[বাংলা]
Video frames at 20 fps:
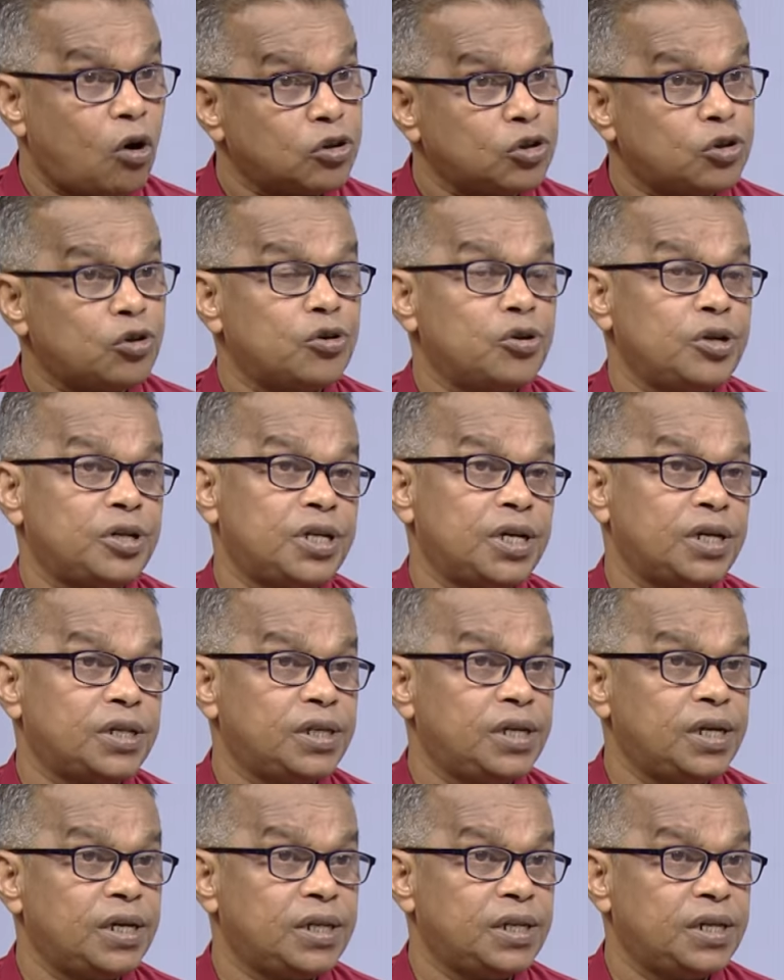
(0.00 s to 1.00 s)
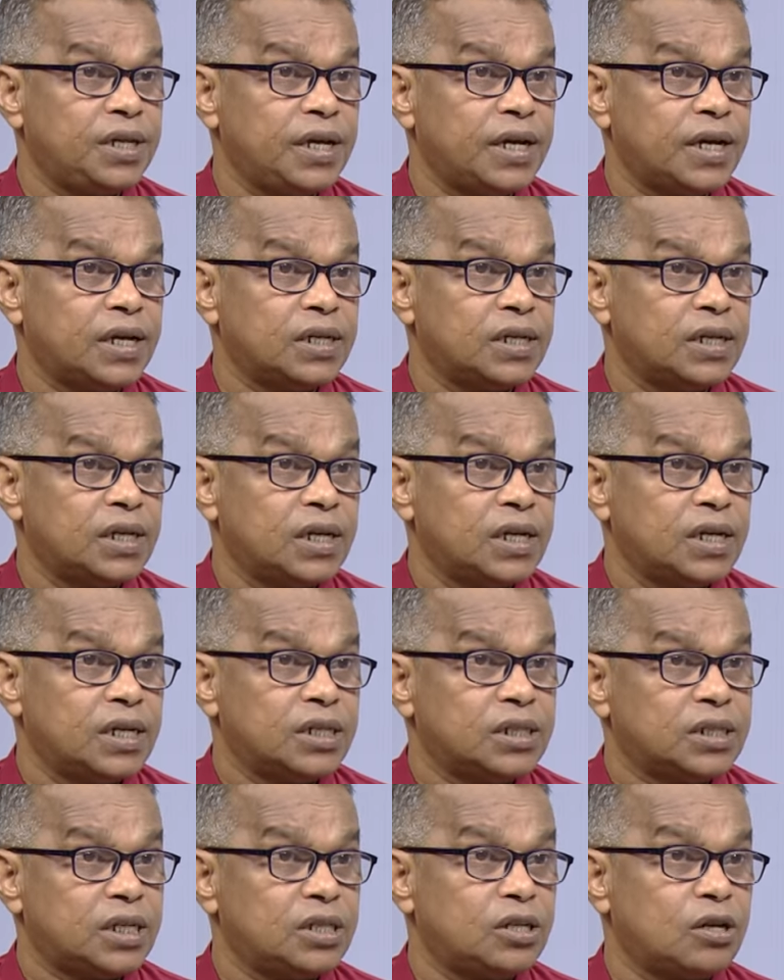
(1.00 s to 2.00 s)
অর্থনৈতিক দিক দিয়ে
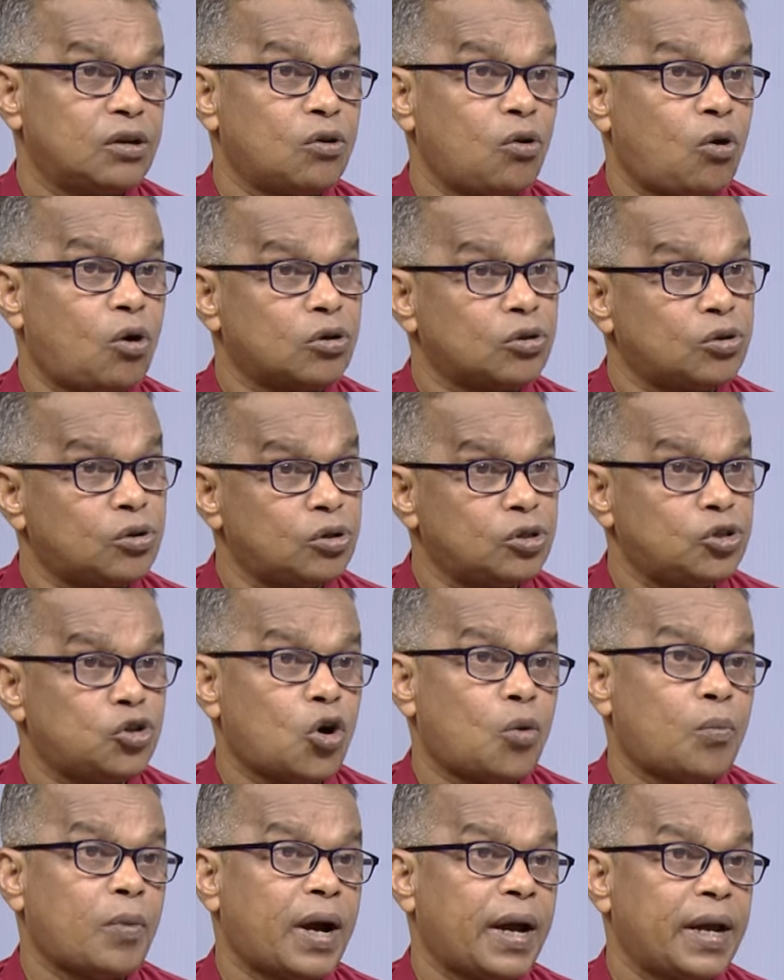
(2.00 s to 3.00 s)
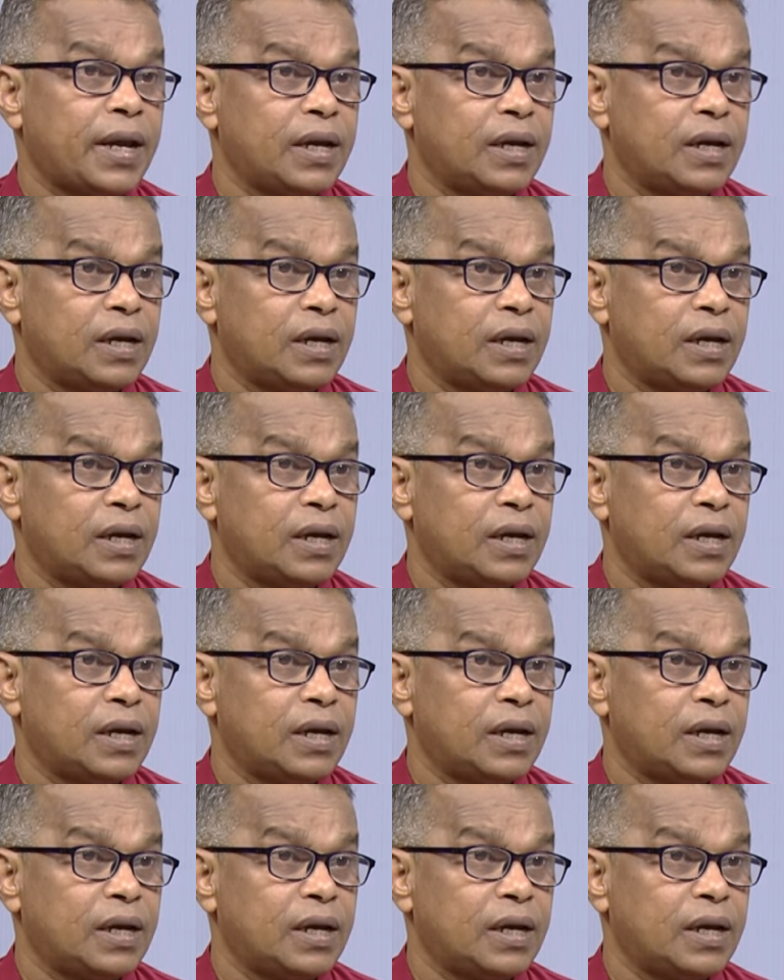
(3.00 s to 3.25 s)
সে যেন অর্থ জমায়